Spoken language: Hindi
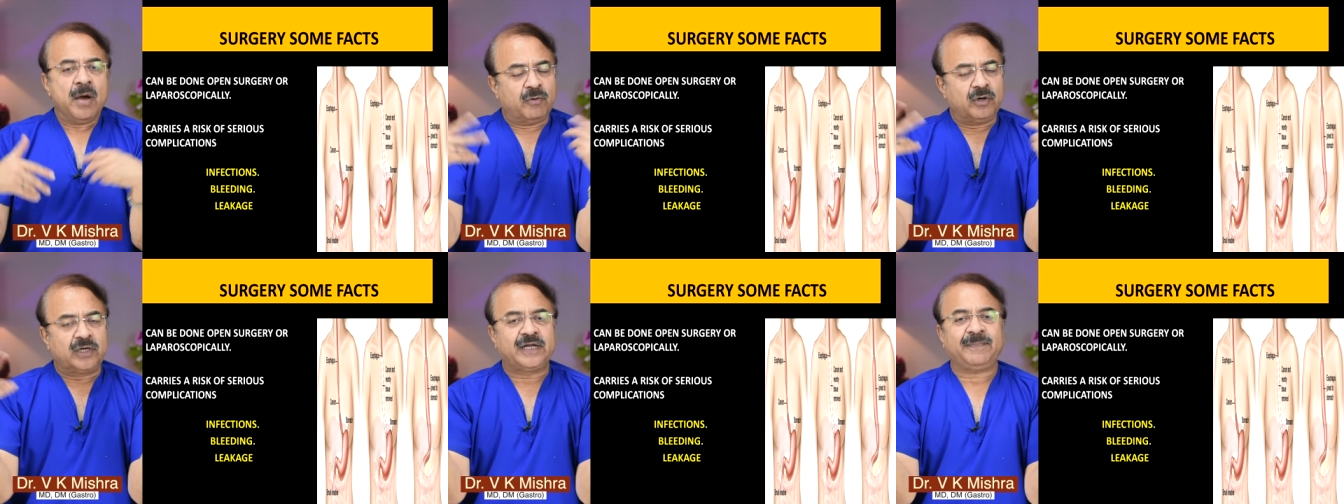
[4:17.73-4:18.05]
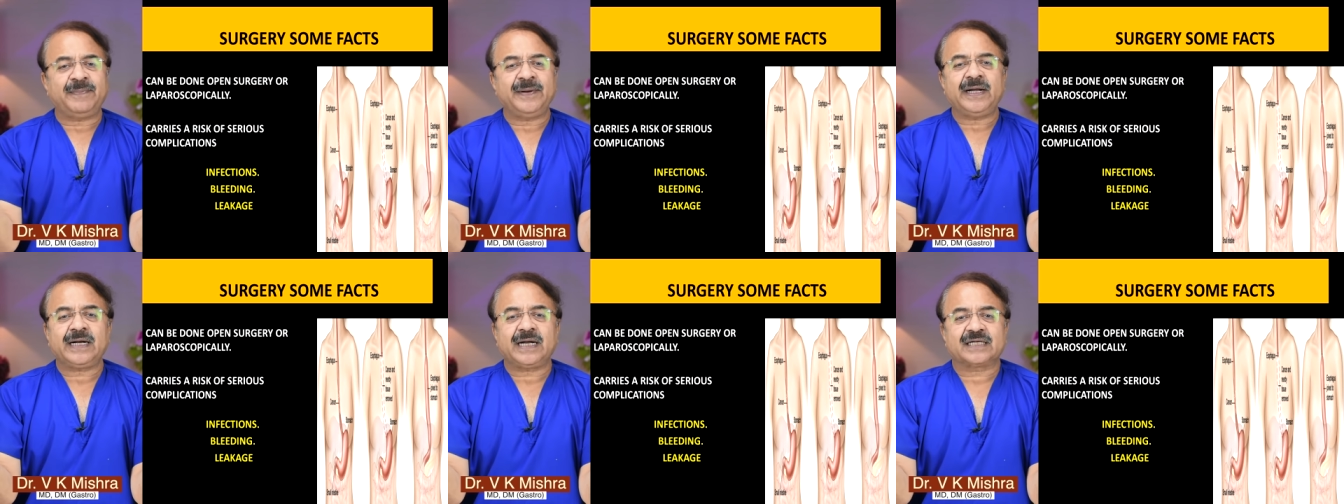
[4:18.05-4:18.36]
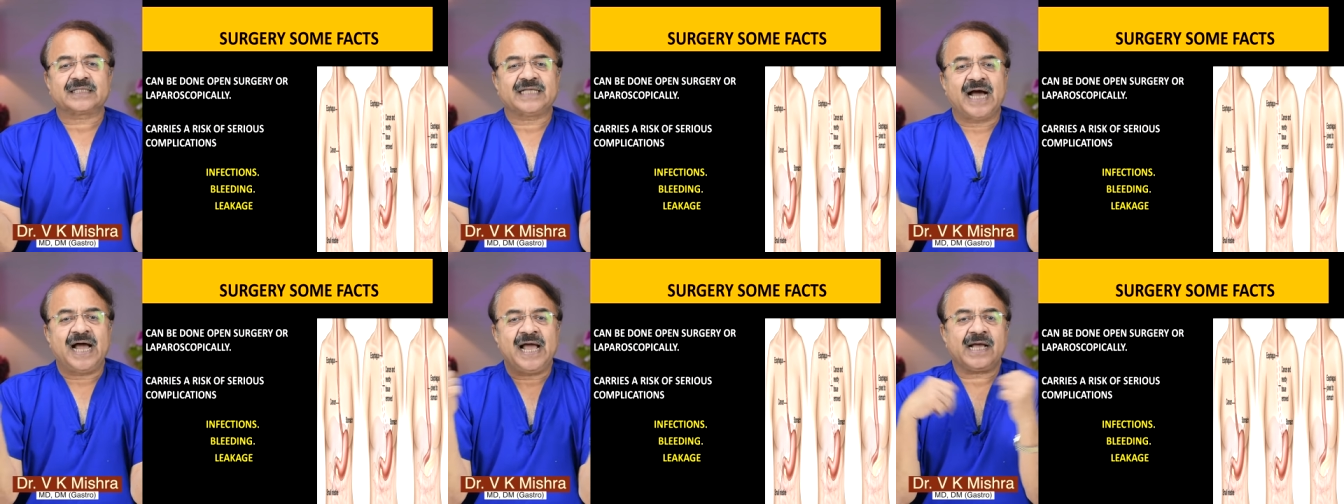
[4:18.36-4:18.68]
वो डिपेंड
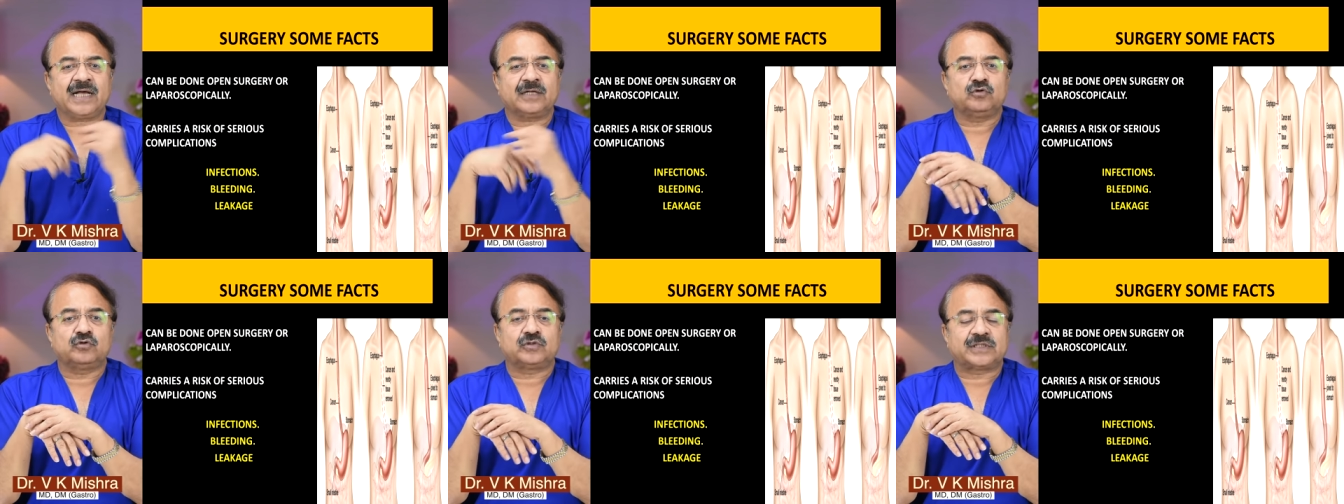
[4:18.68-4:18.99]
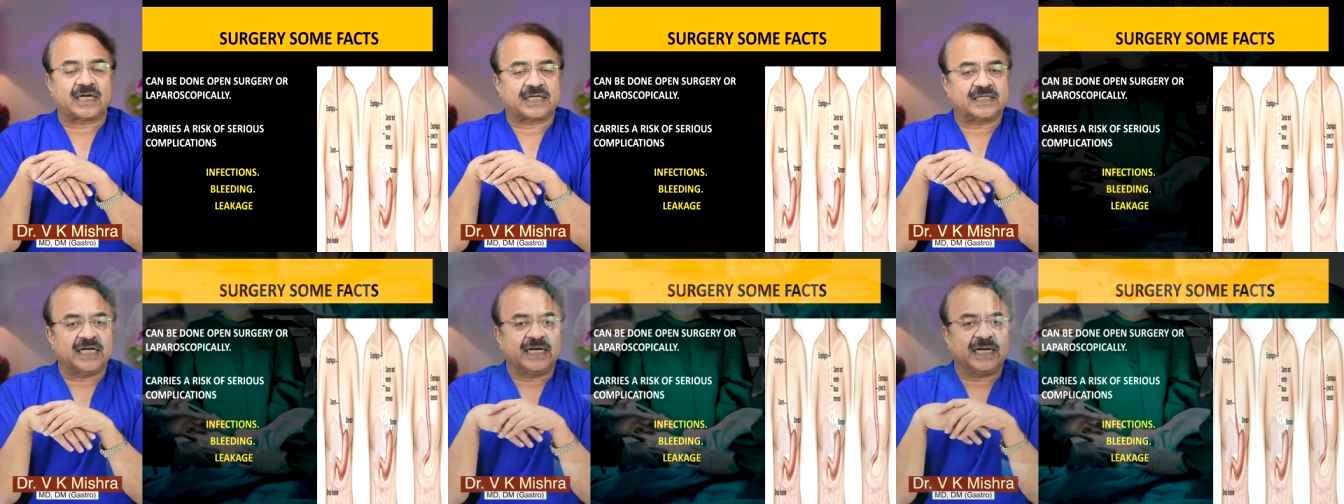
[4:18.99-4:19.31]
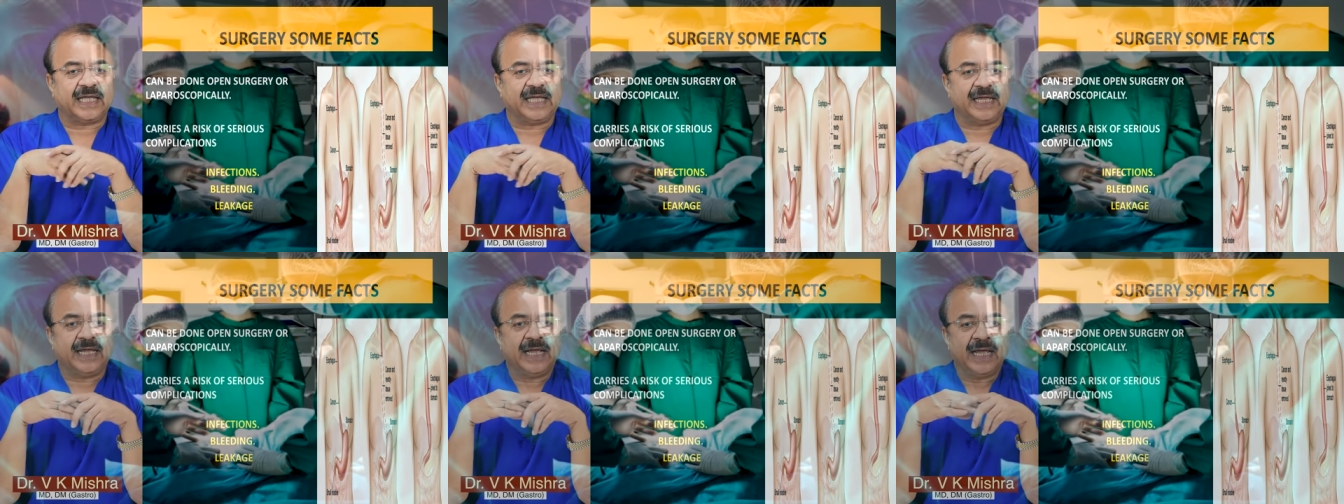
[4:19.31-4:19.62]
करता है कि जो सर्जन
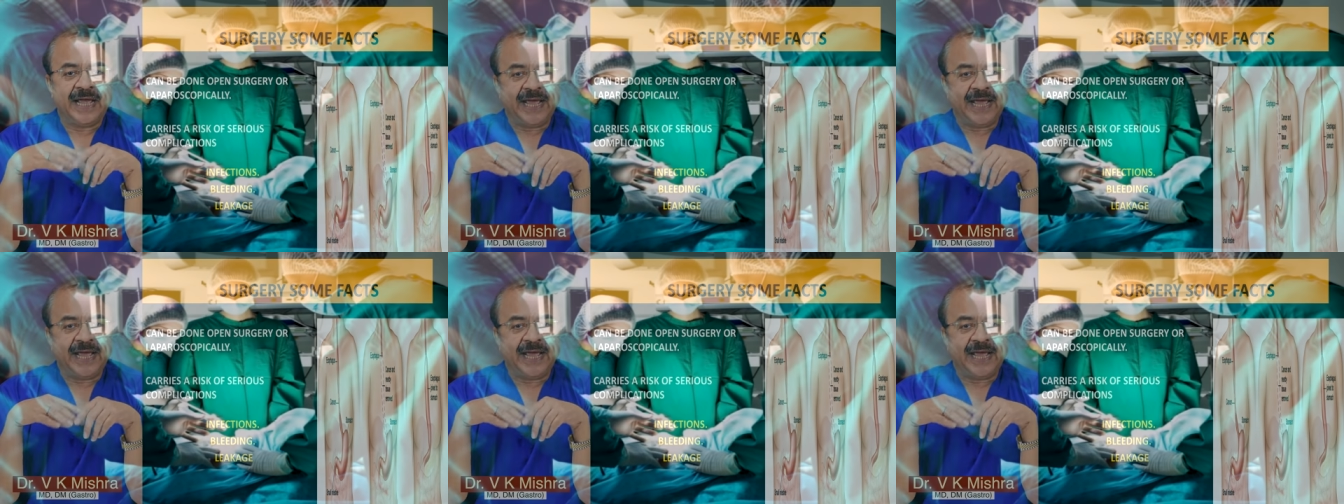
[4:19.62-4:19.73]
की